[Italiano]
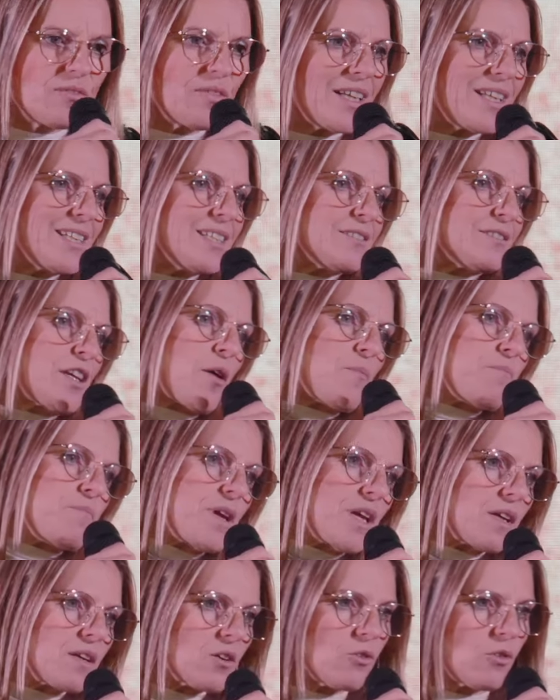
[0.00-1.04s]
venite a
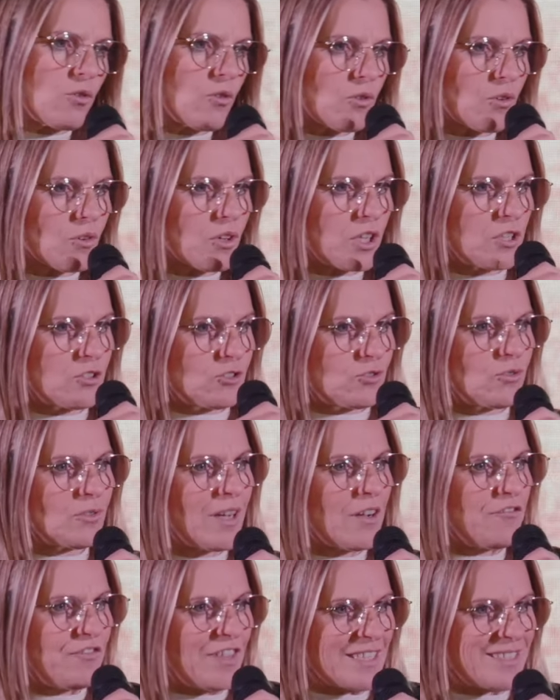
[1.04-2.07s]
me coloro che sono
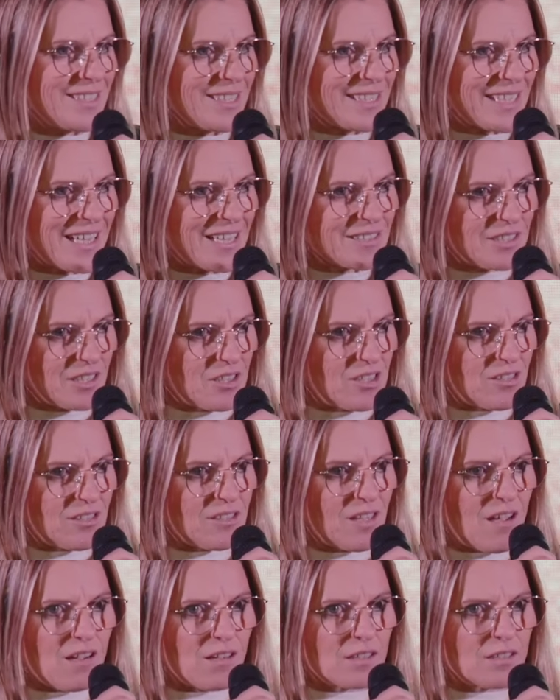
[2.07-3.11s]
affaticati e
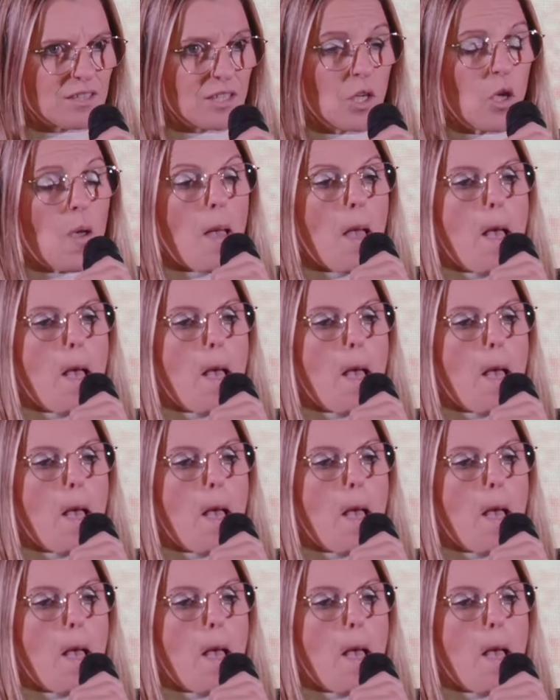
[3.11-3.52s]
stanchi.